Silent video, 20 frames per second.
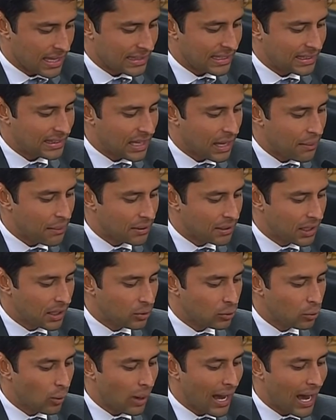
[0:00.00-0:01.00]

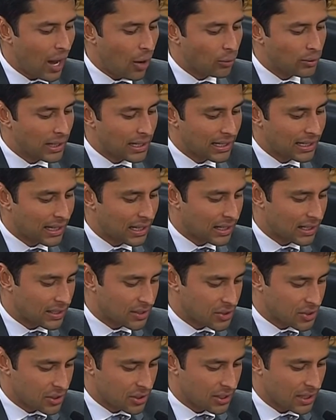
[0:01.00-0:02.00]
determinando ao
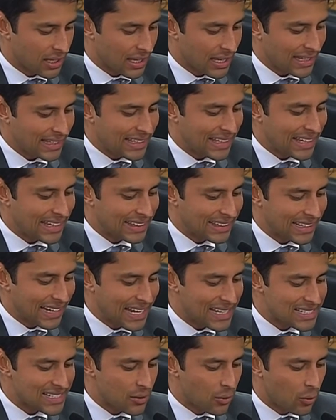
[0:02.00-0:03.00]
declarante que
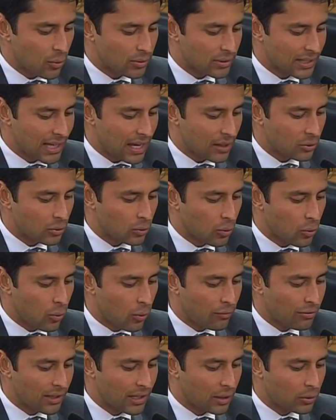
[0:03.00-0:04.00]
entrasse em contato com o
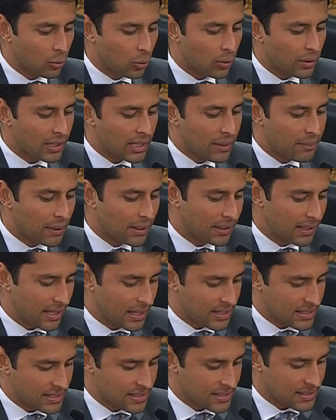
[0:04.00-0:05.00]
governador
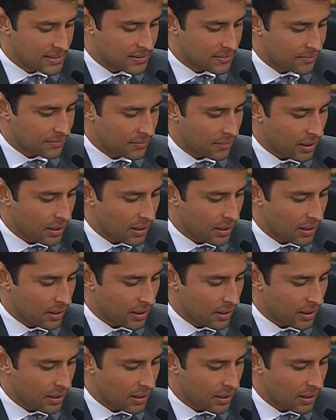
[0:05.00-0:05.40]
Ibanês,